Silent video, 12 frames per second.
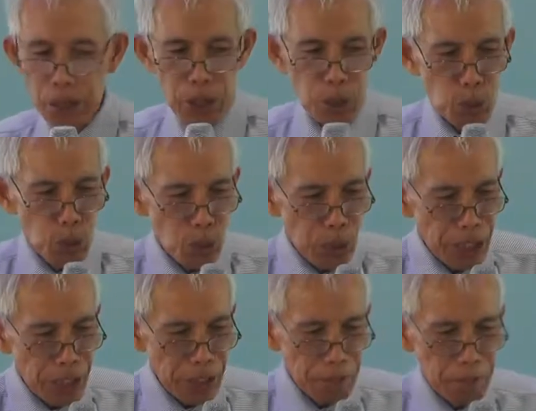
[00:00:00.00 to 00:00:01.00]
in
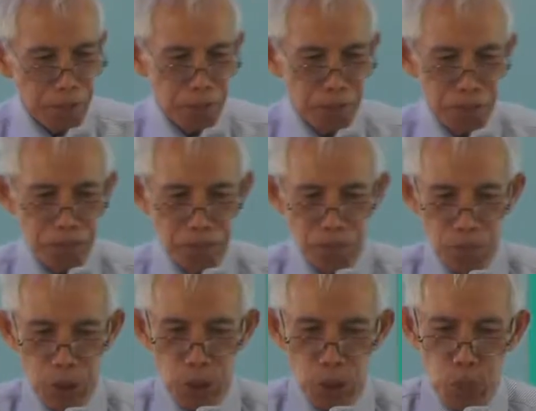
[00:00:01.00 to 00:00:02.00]
worrying
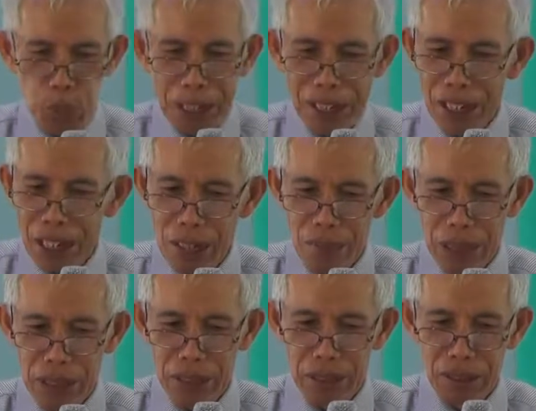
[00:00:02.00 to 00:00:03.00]
o
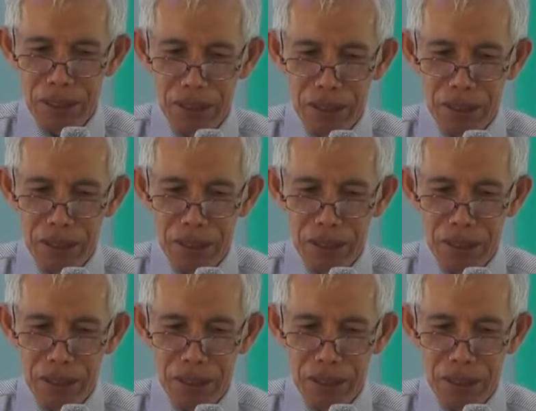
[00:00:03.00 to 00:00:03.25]
panlaban.